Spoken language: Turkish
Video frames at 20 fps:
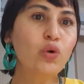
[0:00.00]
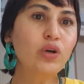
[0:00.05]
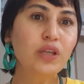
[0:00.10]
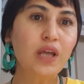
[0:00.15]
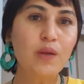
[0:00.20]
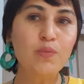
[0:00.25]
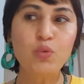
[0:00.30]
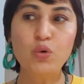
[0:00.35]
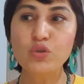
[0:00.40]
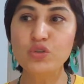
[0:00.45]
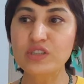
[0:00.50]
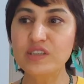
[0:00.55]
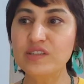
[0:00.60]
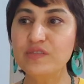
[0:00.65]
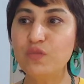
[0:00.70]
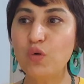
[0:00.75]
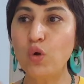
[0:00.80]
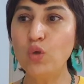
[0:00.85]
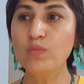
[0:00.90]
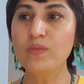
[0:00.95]
kadar
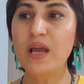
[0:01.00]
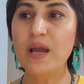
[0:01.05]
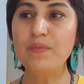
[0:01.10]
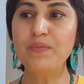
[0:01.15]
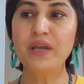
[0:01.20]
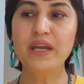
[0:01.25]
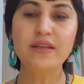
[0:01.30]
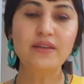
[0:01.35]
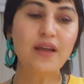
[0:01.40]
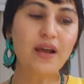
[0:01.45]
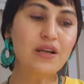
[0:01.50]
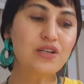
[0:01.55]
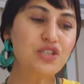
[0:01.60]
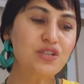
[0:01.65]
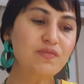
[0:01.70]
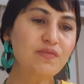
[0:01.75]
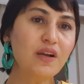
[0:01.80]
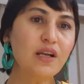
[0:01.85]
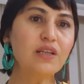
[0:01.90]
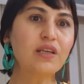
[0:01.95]
pozitif olmayan bir
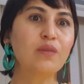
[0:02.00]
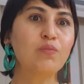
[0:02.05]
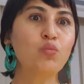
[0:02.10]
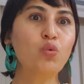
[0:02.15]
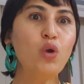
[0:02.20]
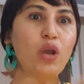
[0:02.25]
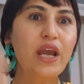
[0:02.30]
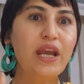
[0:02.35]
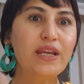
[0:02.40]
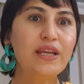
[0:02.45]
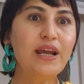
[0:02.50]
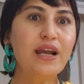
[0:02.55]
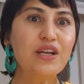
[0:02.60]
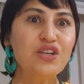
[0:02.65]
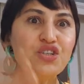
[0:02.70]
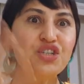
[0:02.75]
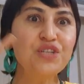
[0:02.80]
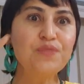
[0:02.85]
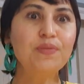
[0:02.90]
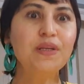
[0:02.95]
enerjin var ki bu
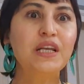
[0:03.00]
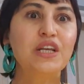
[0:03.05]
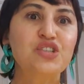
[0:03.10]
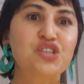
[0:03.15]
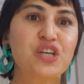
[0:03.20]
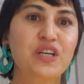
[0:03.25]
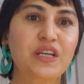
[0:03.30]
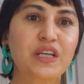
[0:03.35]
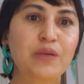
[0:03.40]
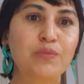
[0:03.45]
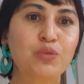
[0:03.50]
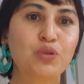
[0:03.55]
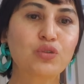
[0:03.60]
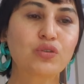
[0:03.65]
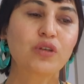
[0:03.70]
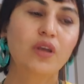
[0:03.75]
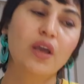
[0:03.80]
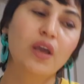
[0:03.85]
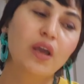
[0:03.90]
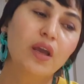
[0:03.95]
enerjiyi bile çekemiyorsun.